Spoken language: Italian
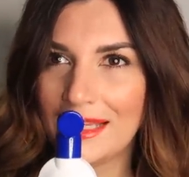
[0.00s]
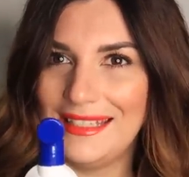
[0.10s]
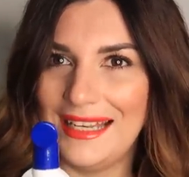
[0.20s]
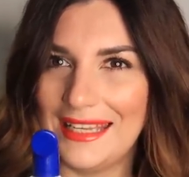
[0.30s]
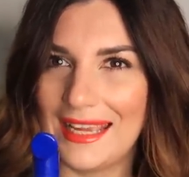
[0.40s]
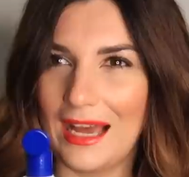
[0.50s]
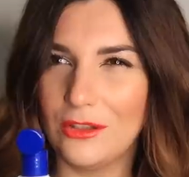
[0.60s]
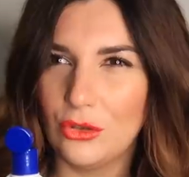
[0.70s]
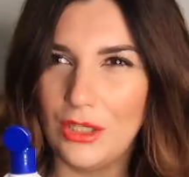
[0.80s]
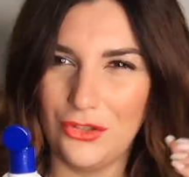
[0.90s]

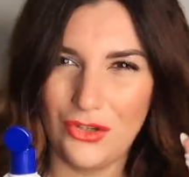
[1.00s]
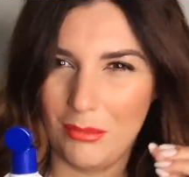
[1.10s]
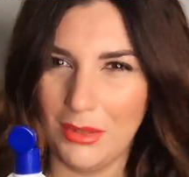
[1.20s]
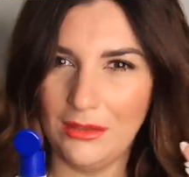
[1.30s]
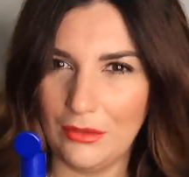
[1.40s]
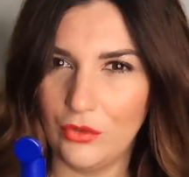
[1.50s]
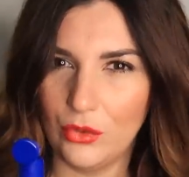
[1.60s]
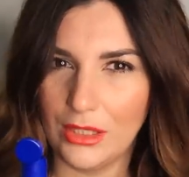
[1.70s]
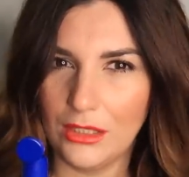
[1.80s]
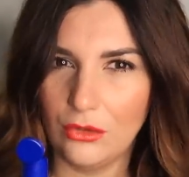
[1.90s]
delicato, leggermente
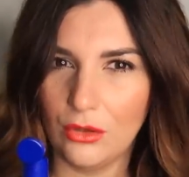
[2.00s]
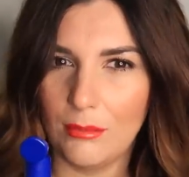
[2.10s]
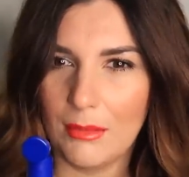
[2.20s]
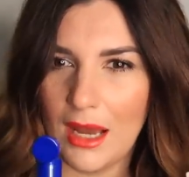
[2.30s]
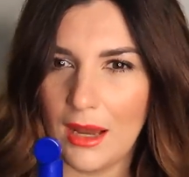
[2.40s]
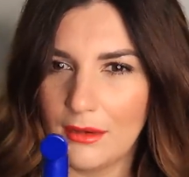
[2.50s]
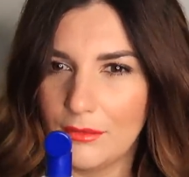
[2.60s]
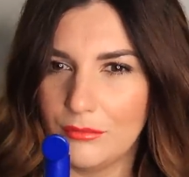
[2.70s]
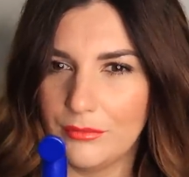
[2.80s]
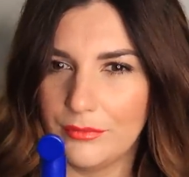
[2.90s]
fiorito, ma
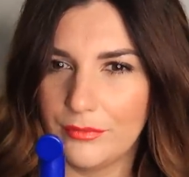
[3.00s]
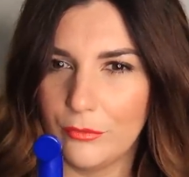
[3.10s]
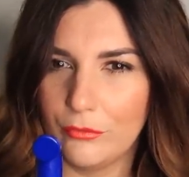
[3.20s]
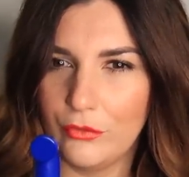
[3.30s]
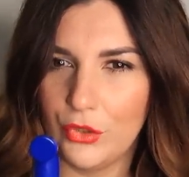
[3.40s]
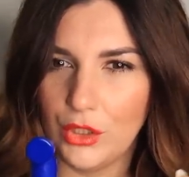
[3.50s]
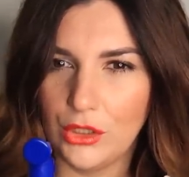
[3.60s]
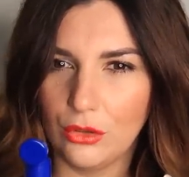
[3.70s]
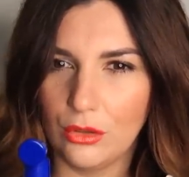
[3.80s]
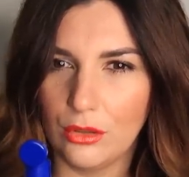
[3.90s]
un mm,
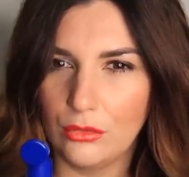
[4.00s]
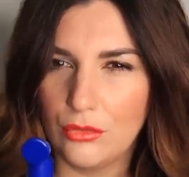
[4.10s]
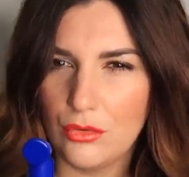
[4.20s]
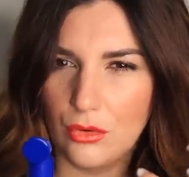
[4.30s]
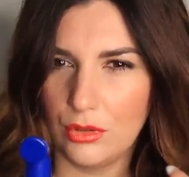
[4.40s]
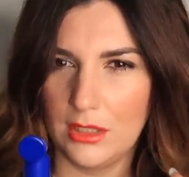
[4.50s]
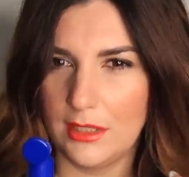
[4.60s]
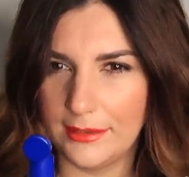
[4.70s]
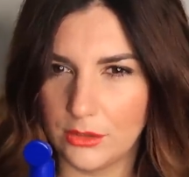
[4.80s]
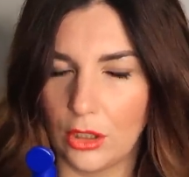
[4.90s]
fiorito
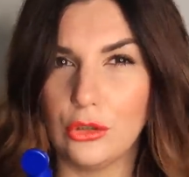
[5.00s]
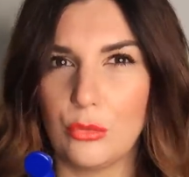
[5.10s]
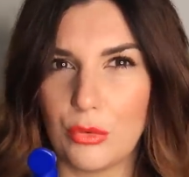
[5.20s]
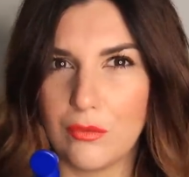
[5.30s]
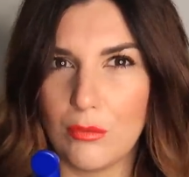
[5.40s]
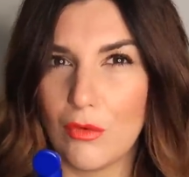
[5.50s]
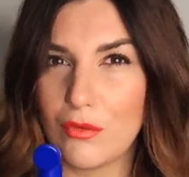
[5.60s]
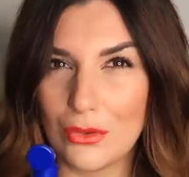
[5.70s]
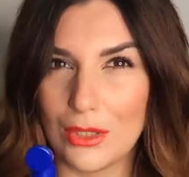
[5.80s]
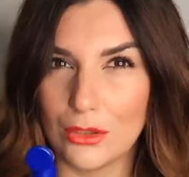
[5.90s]
non il solito profumo
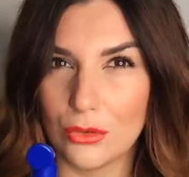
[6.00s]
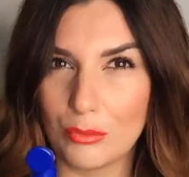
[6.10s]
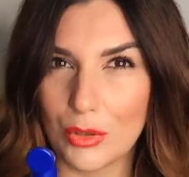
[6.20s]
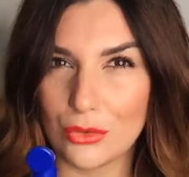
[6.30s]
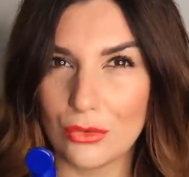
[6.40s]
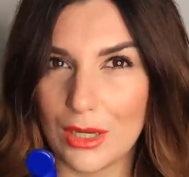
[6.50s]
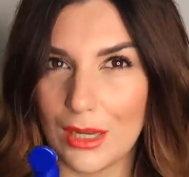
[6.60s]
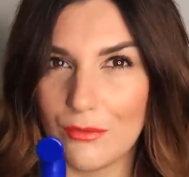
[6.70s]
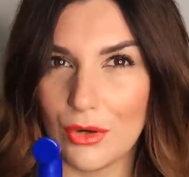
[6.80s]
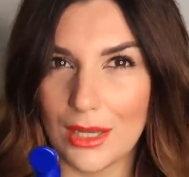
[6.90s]
fiorito, un po'
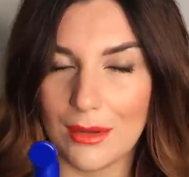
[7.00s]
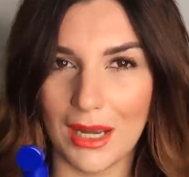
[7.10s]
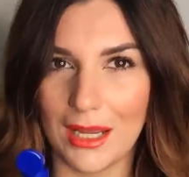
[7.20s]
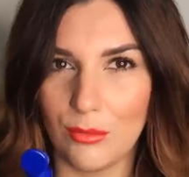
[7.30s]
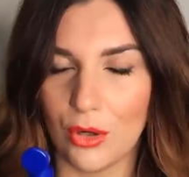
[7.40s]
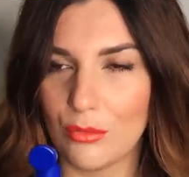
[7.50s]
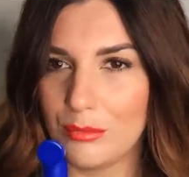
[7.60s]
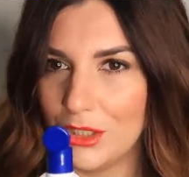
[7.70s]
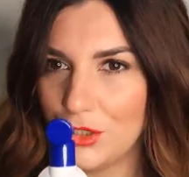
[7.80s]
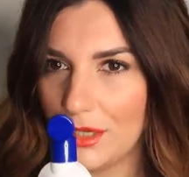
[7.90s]
stucchevole, che magari può
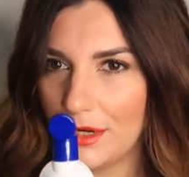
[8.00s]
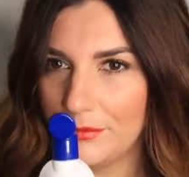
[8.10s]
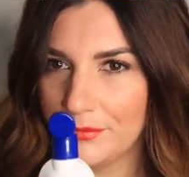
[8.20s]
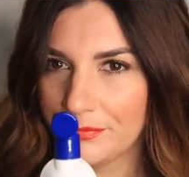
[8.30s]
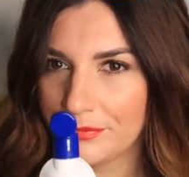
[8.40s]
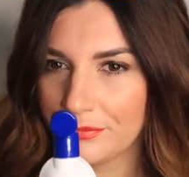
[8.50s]
non piacere.